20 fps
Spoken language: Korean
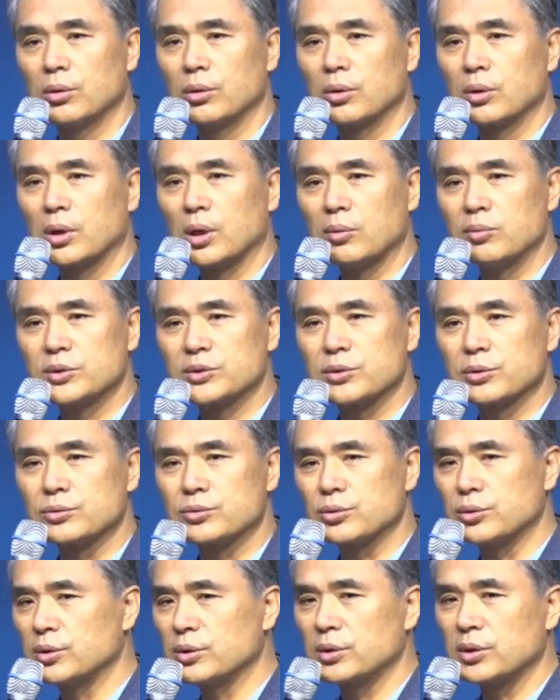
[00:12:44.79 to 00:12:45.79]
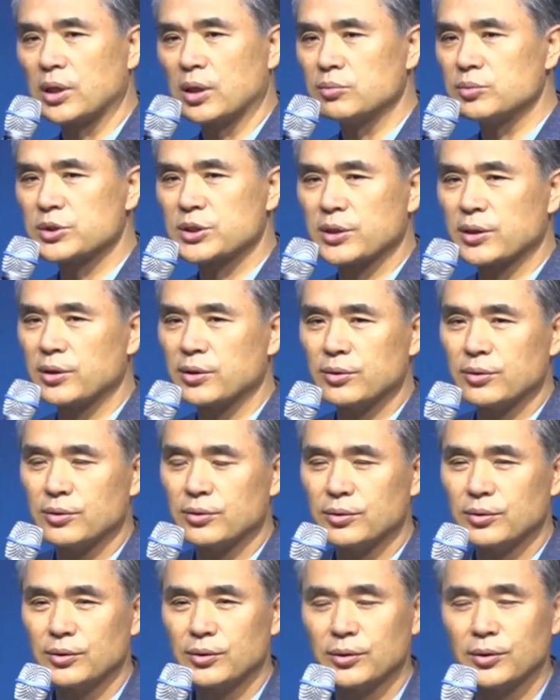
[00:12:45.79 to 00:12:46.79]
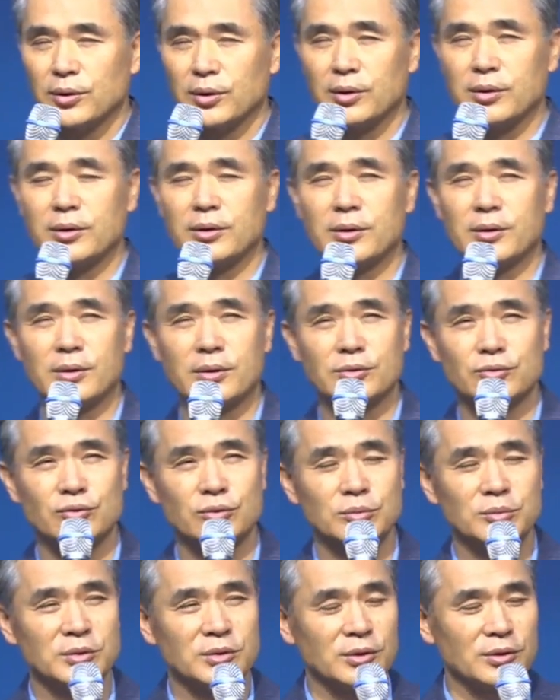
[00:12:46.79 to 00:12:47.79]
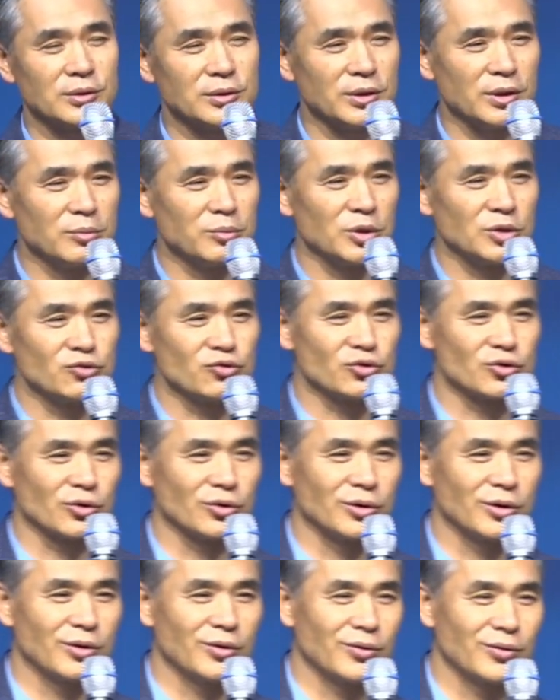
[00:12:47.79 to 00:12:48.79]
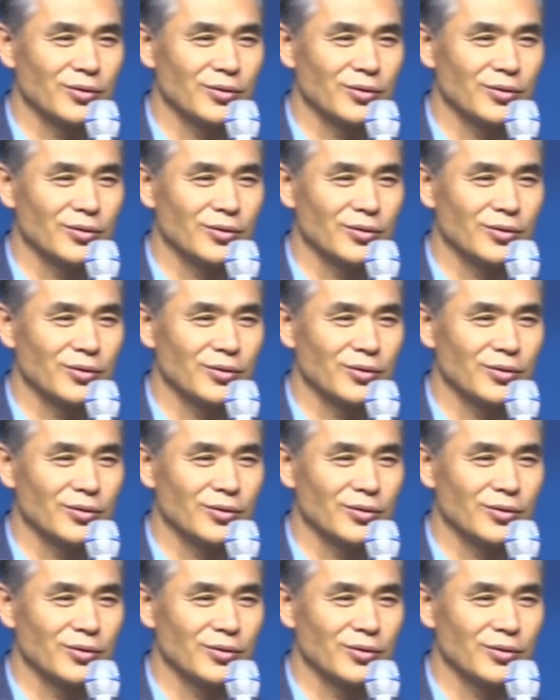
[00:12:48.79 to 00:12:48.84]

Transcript: 가면서 주님 감사해요. 아, 주님 이런 걸 예비해 주셨네요.